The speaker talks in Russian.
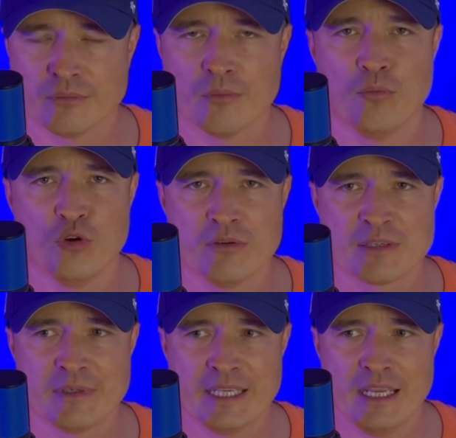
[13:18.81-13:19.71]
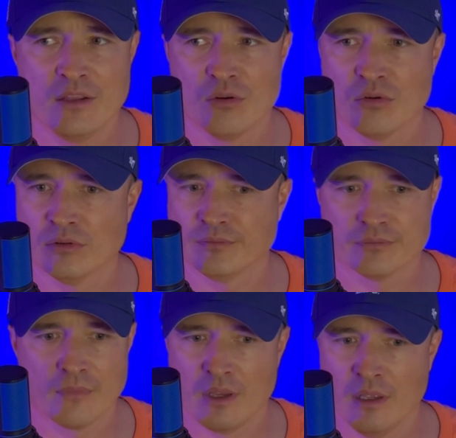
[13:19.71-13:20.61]
Будем смотреть,
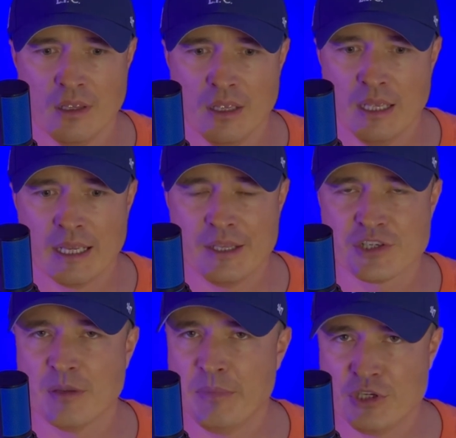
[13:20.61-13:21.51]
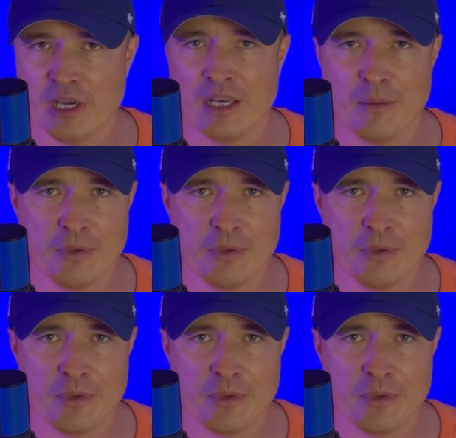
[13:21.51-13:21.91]
но конечно, печально.